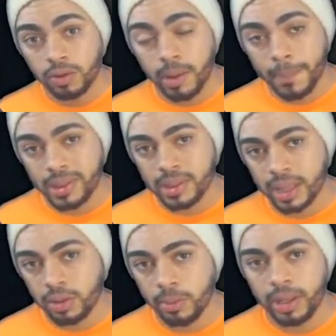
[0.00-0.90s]
Eu vou dar uma
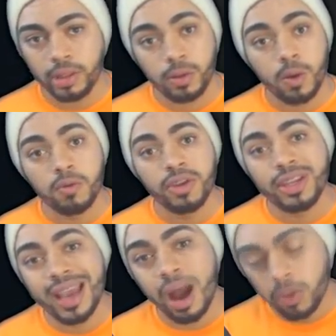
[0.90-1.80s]
pesquisada sobre isso que eu ouvi
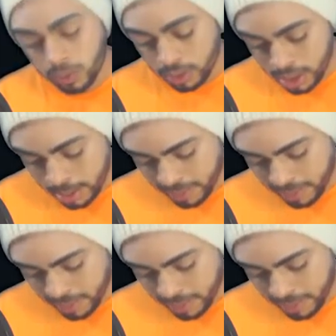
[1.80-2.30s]
de alto.